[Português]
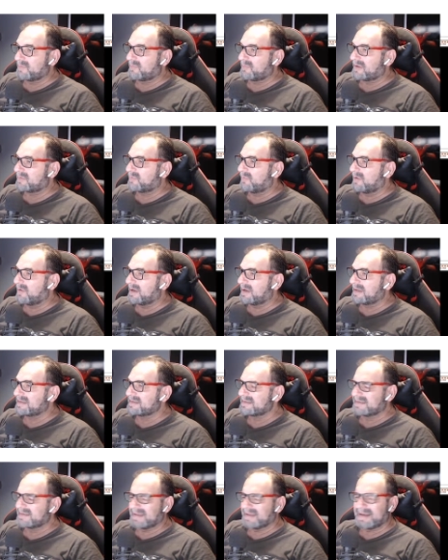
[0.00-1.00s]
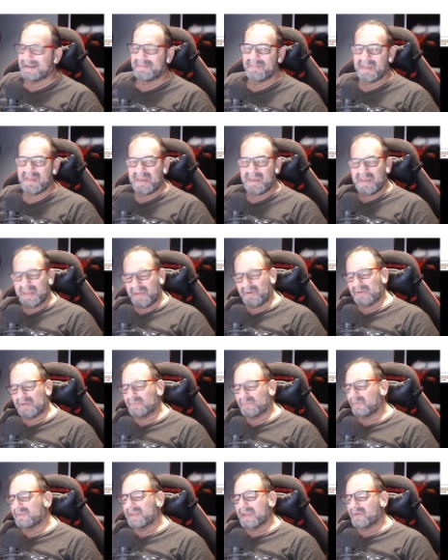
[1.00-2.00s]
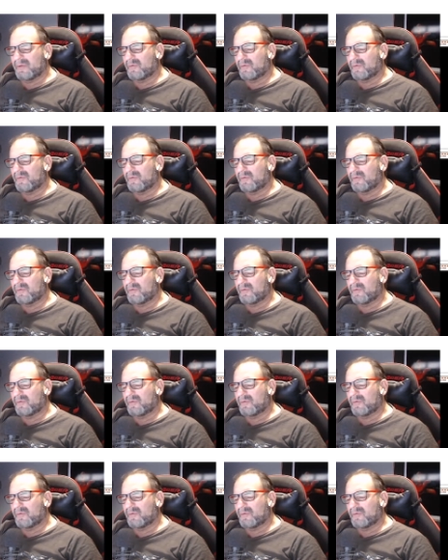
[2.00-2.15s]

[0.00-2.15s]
4 horas, tá? Eu adotei